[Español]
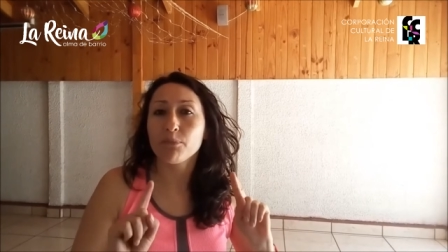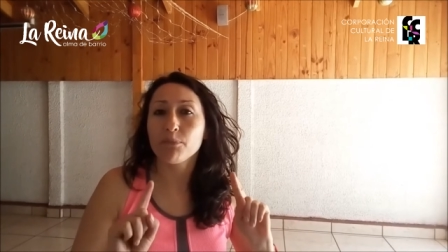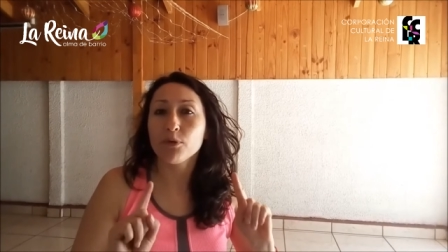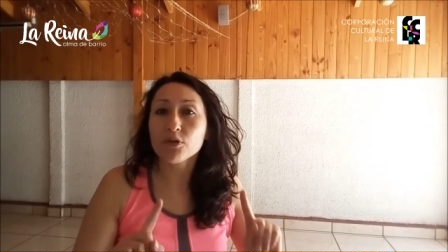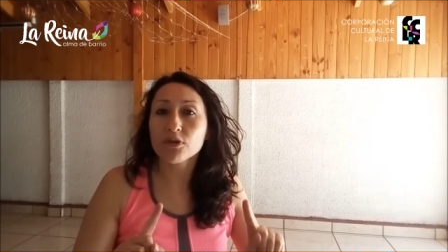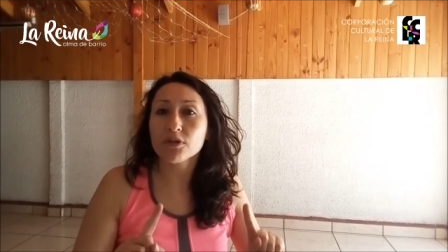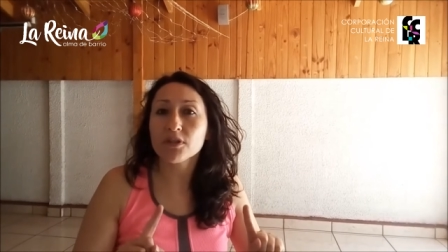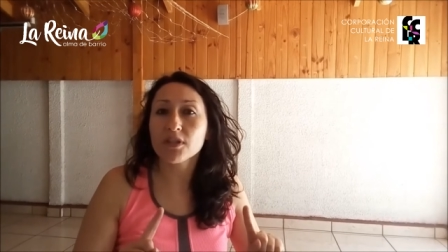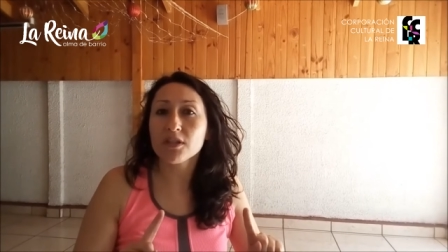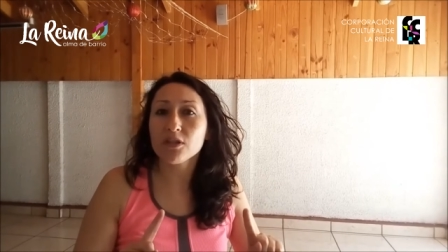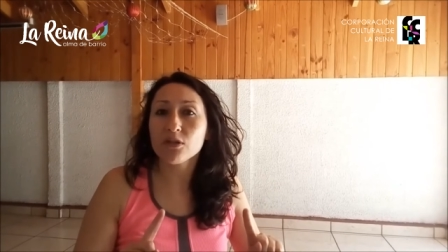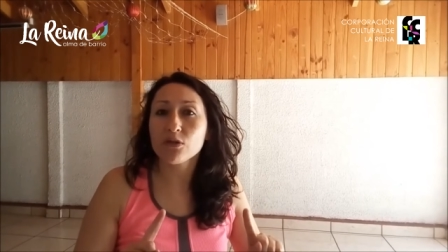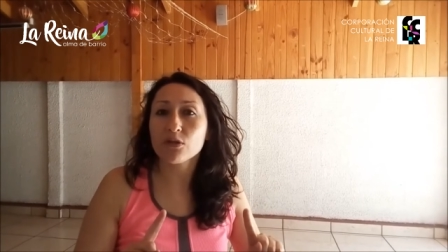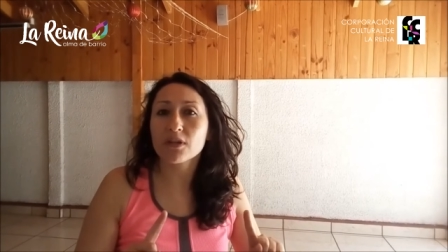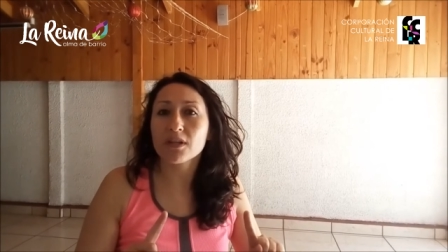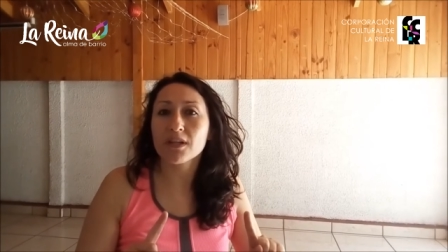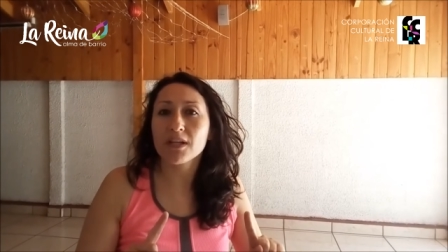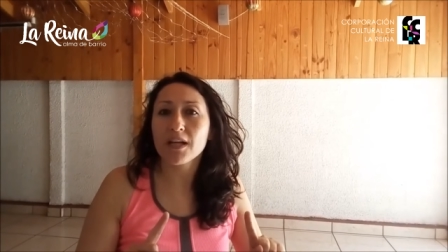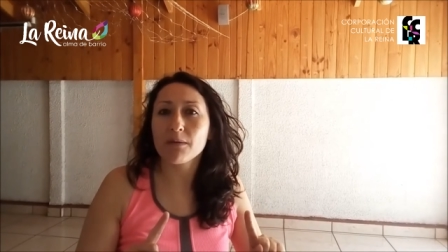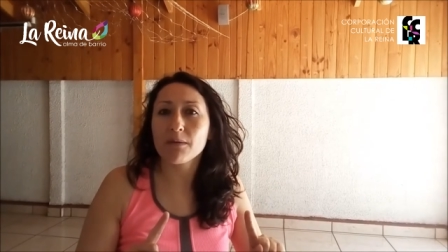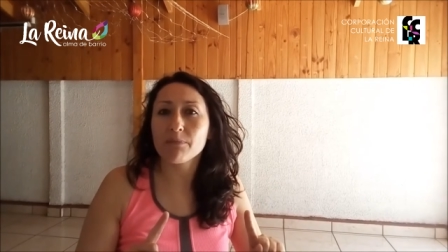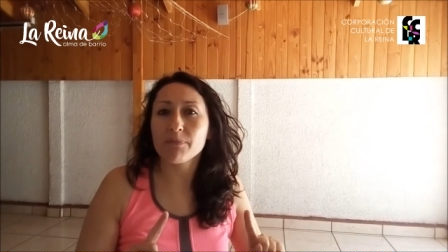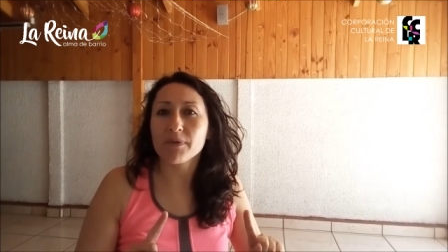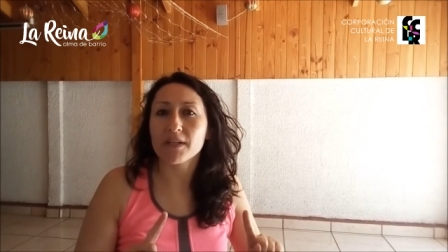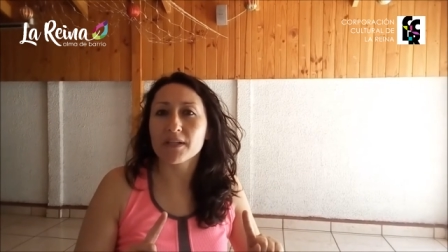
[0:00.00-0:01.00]
posterior de
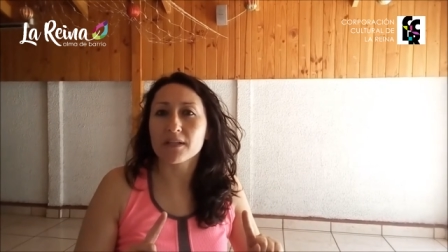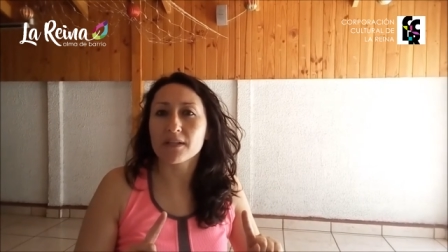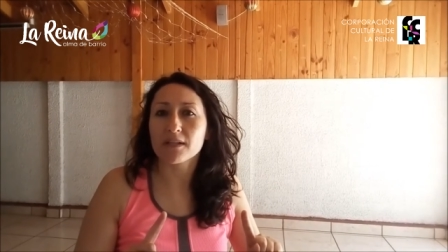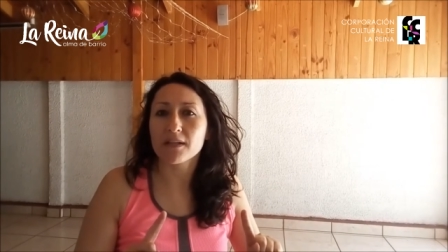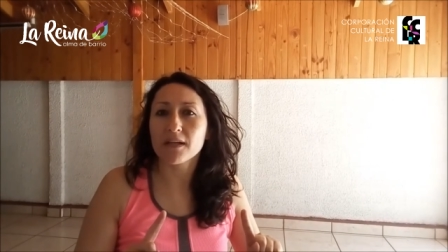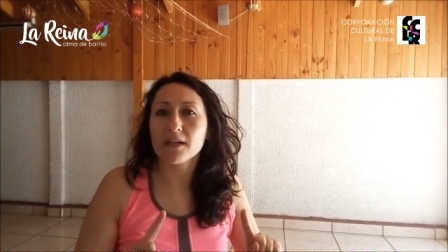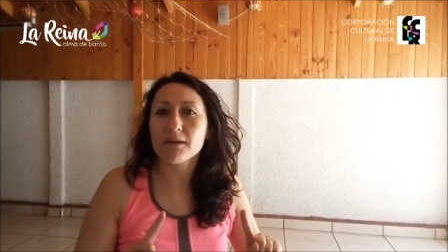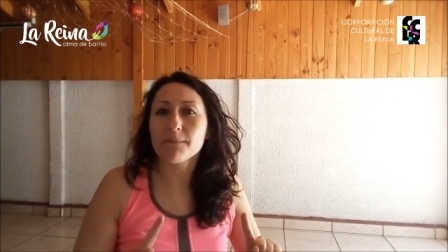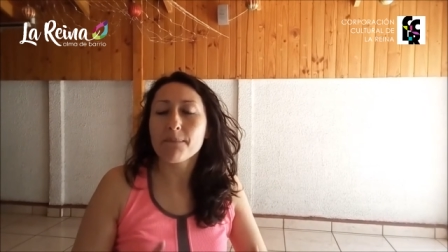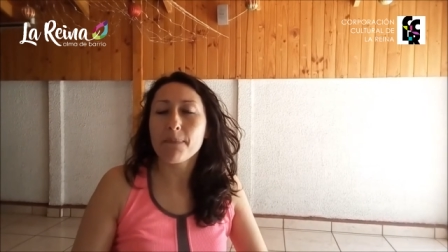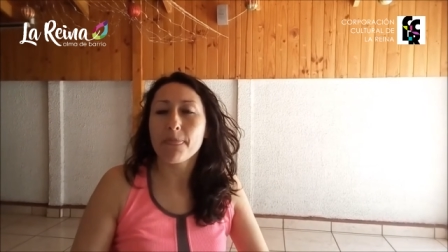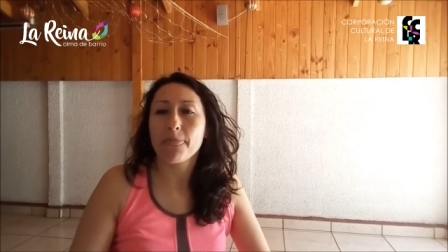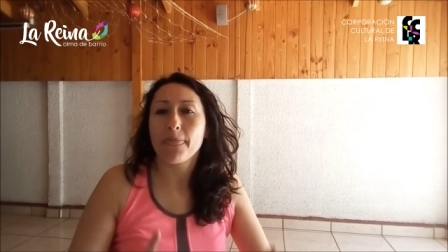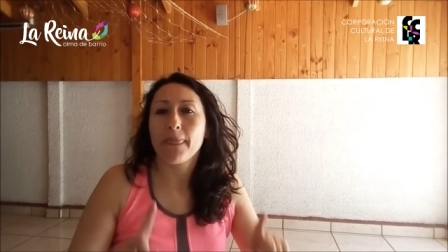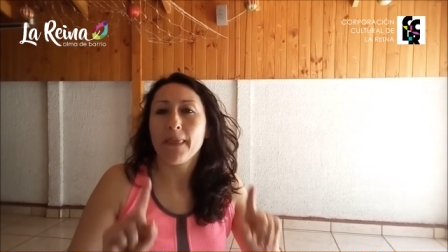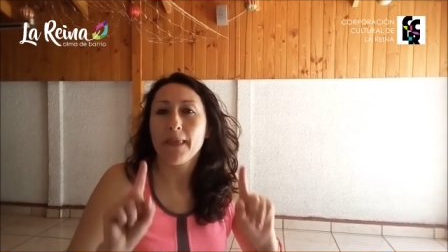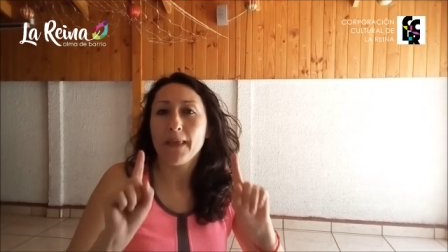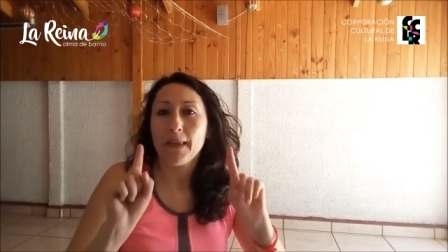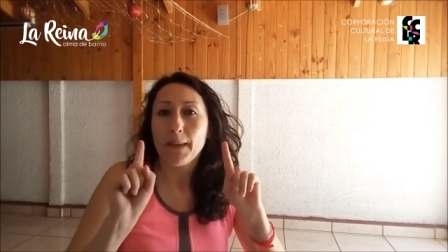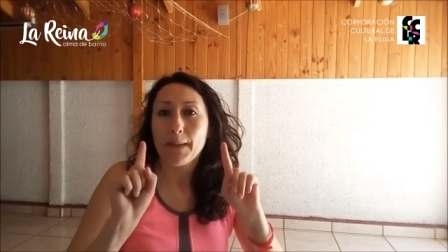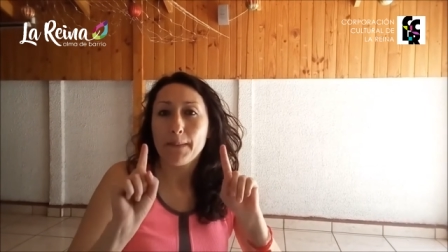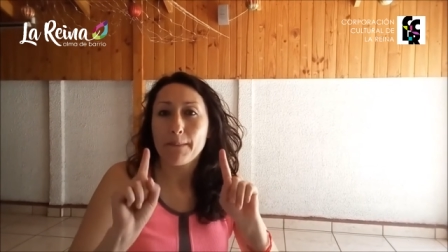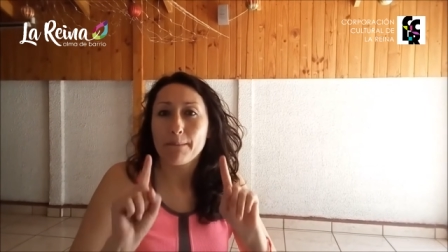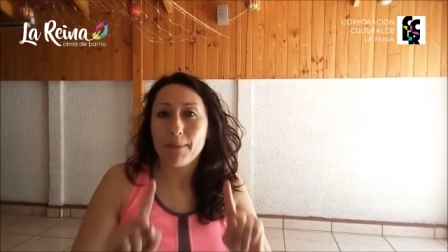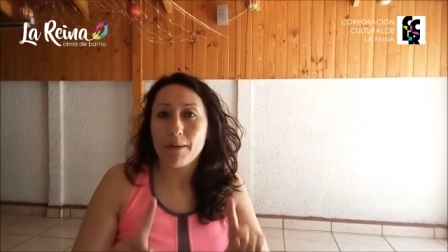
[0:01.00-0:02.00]
la pierna.
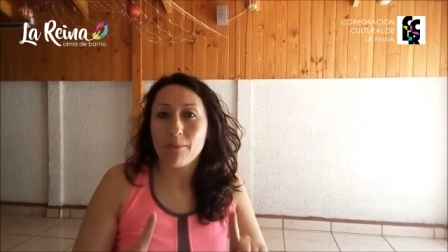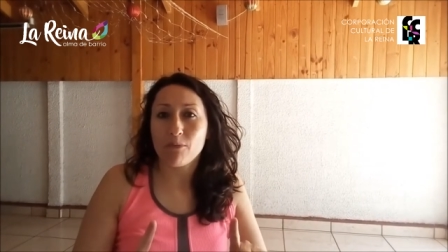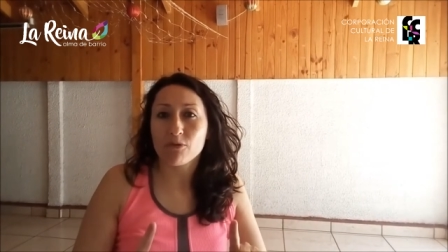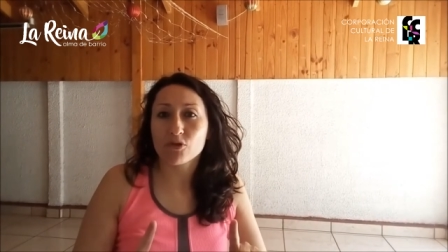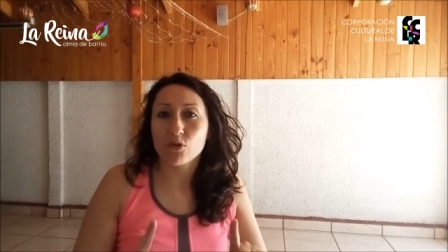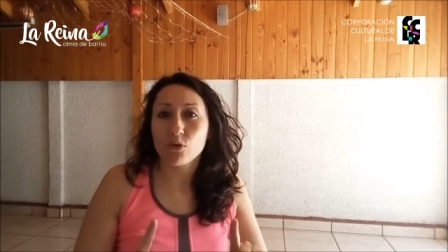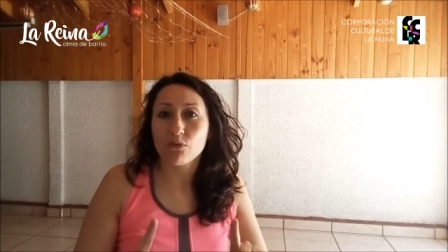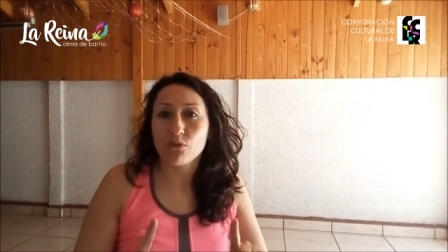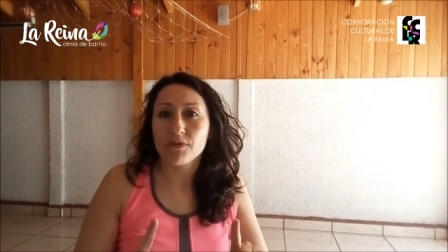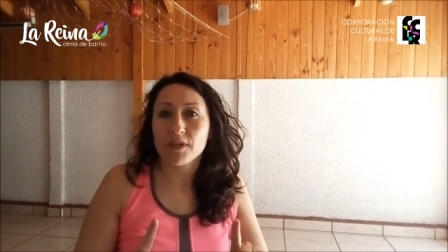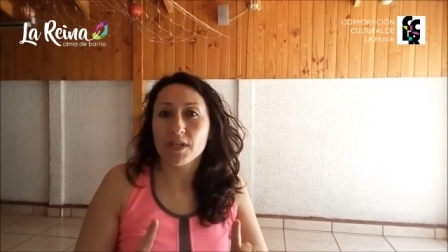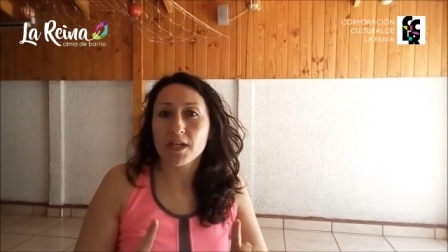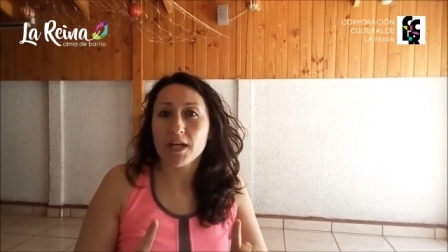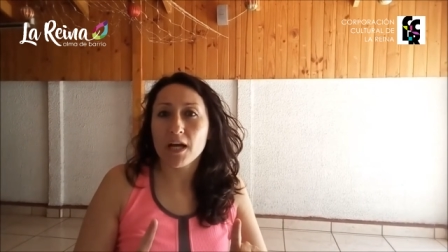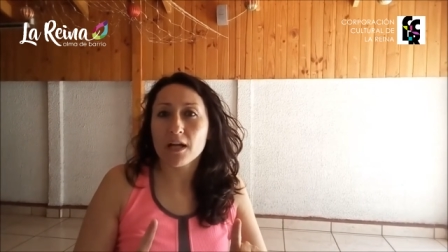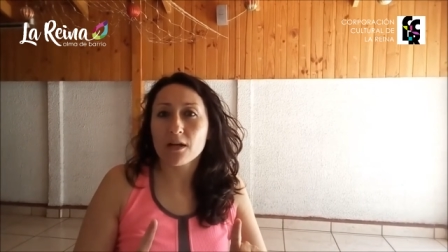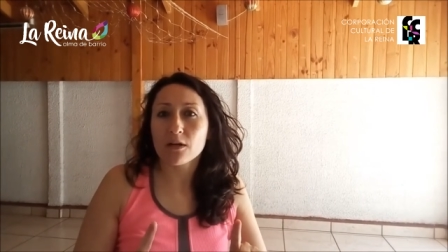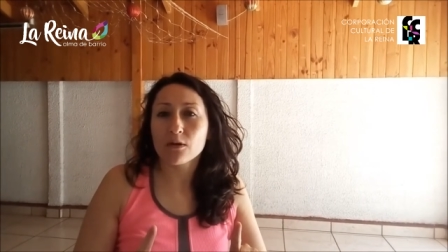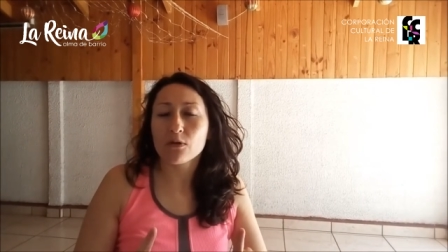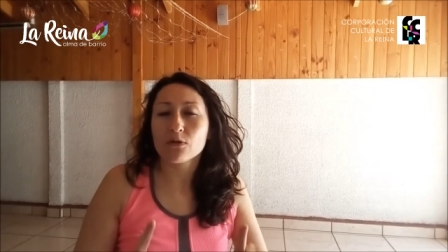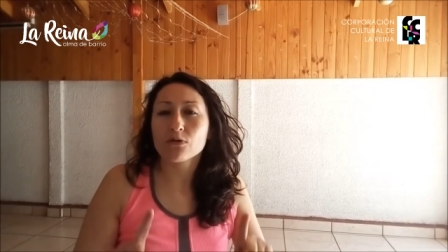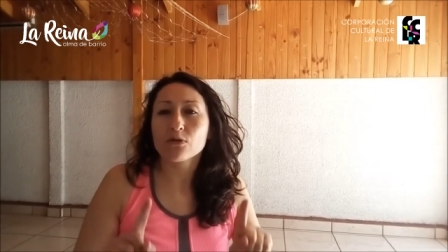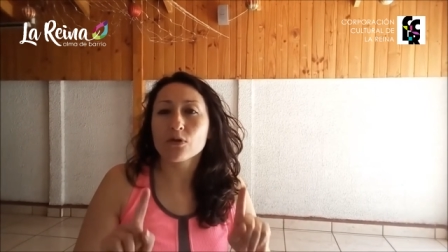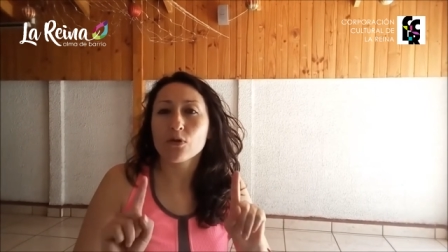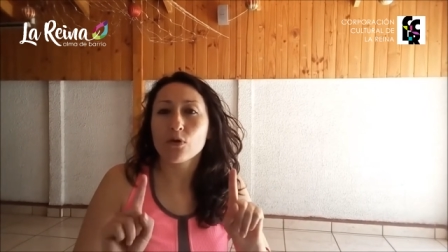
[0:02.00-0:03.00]
Vamos a
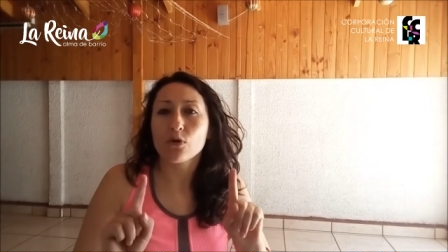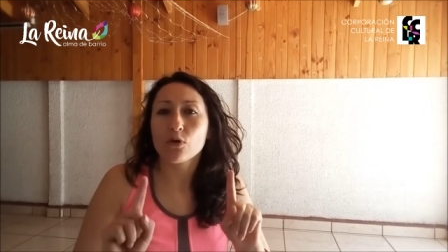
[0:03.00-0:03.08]
ubicarnos